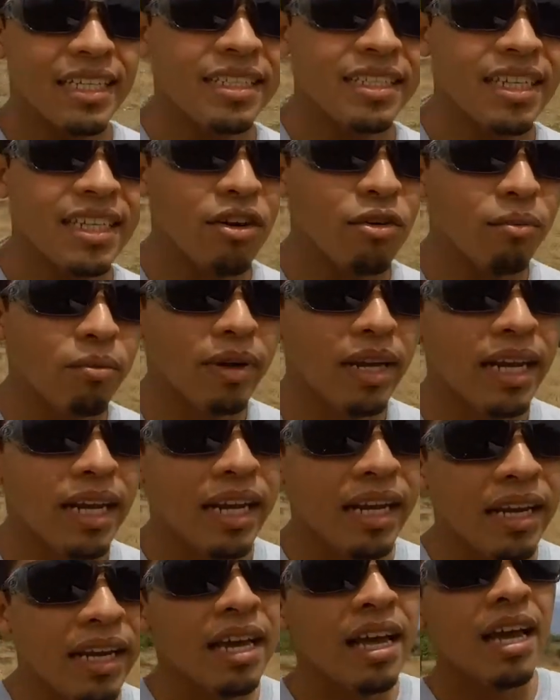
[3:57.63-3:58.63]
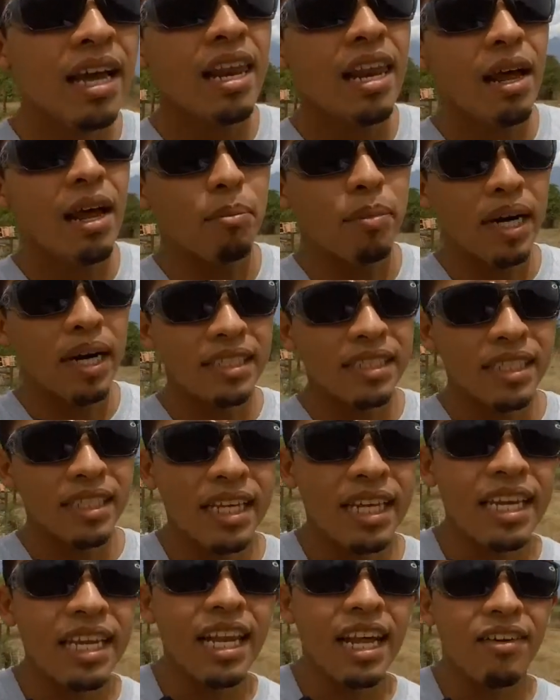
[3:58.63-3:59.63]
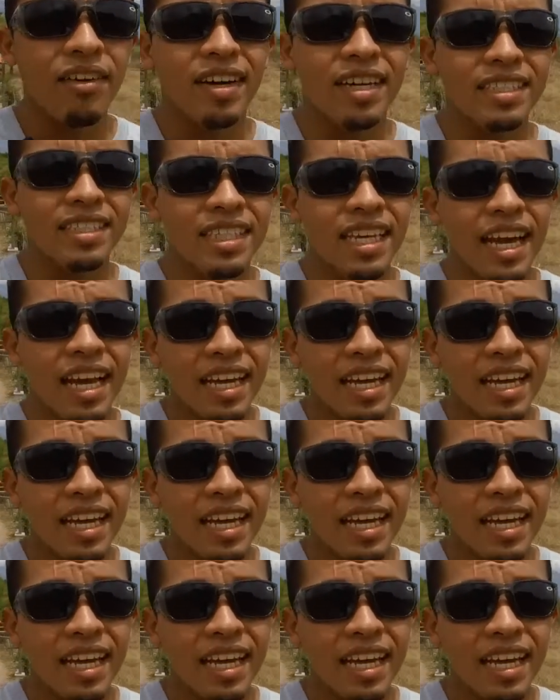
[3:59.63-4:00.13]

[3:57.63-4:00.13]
Yarumela, La Paz y la base